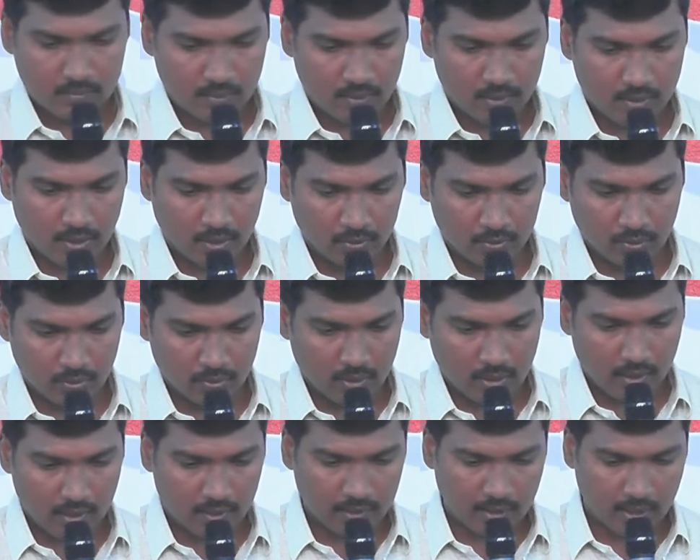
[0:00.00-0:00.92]
నేను
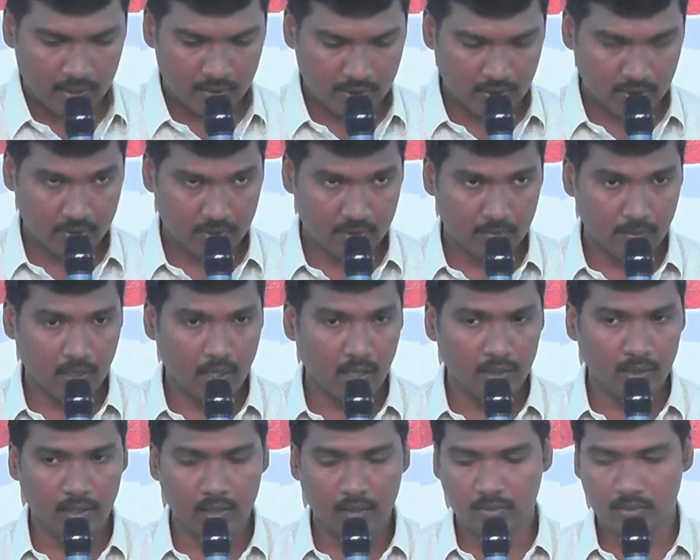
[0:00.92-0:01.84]
చదువుతుండగా దయచేసి
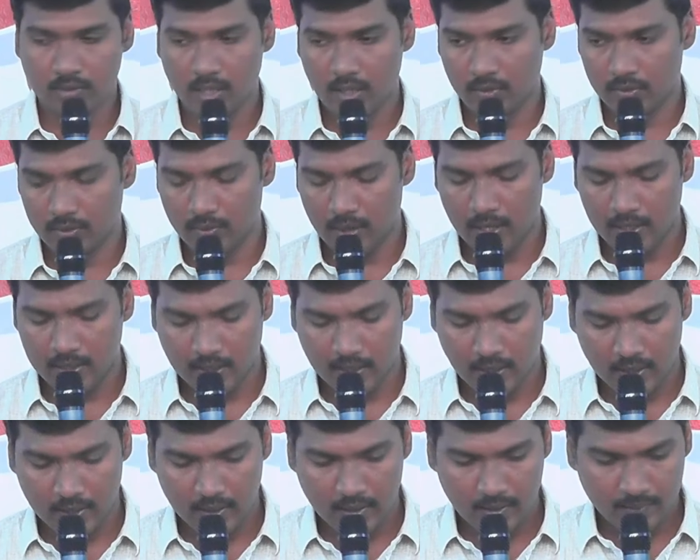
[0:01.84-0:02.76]
మీరందరూ దేవుని
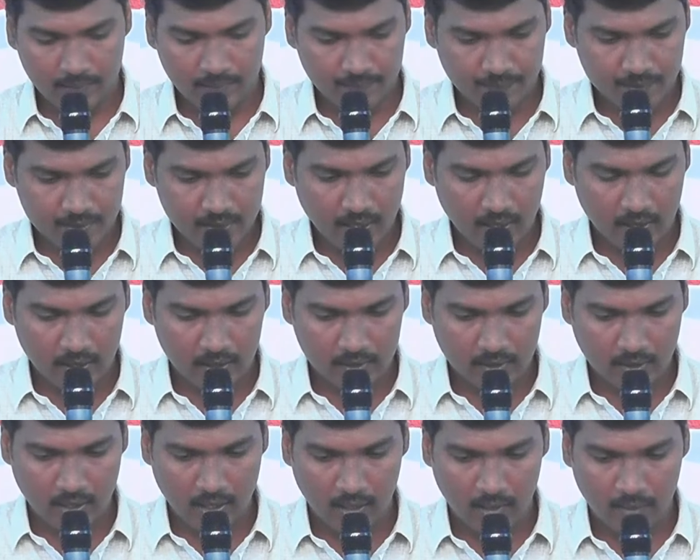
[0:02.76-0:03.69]
వాక్యాన్ని
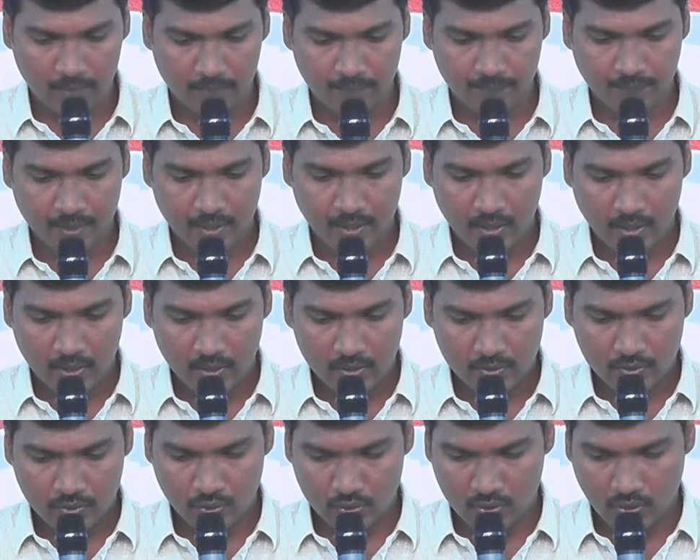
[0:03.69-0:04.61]
జాగ్రత్తగా
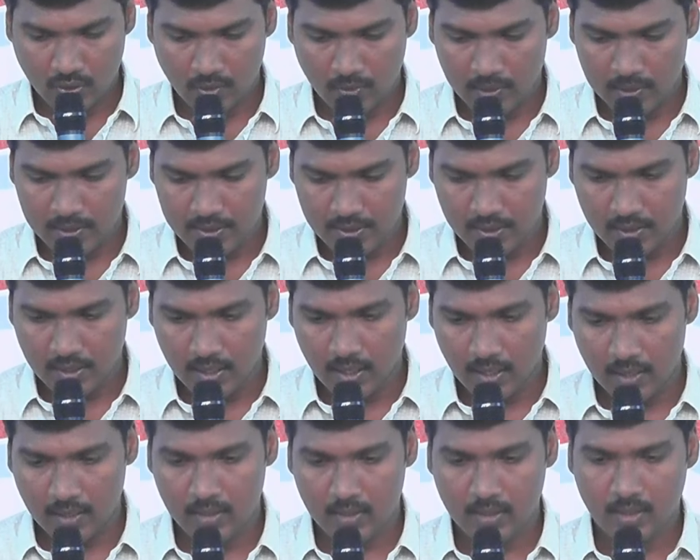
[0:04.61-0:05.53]

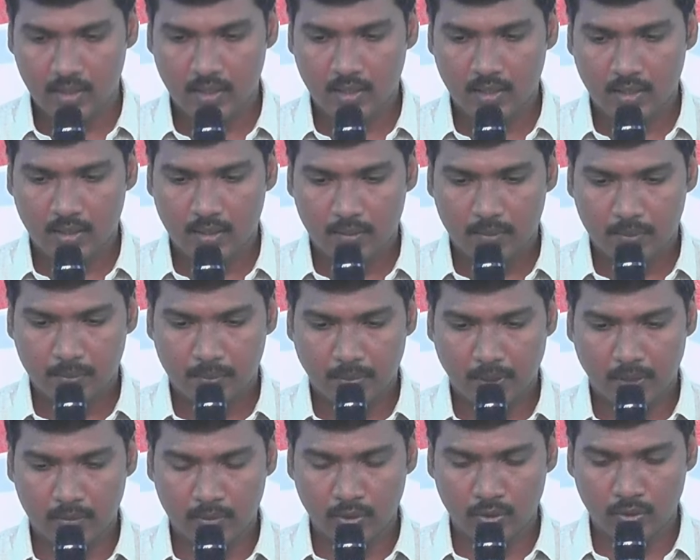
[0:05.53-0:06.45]
చూసుకోవాల్సిందిగా
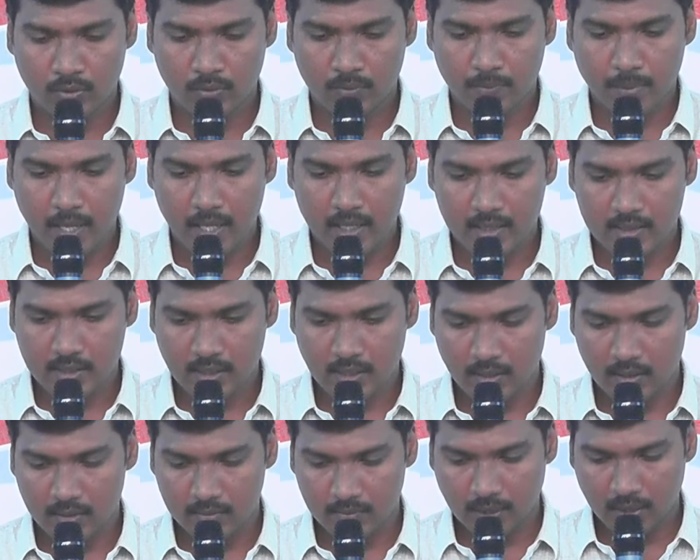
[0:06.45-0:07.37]
ప్రభు పేరట
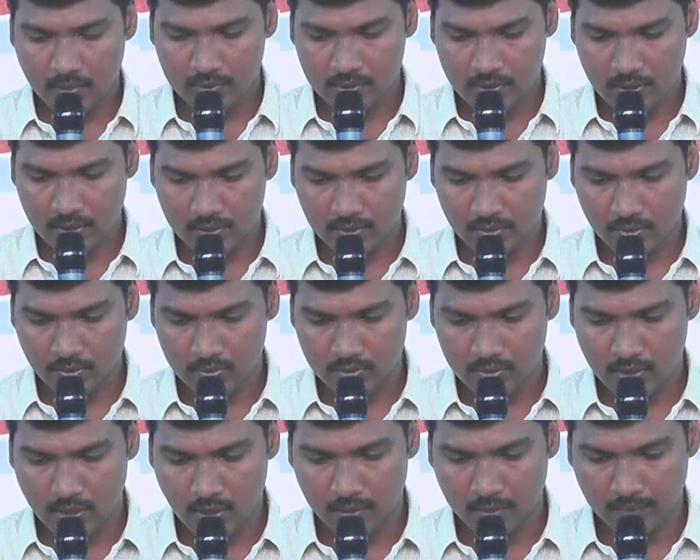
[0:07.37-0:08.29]
మనకు చేస్తూ
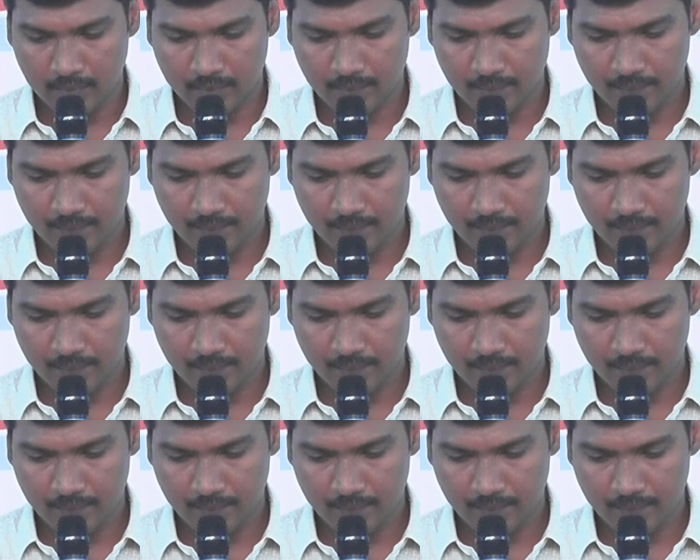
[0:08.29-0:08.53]
ఉంటున్నాం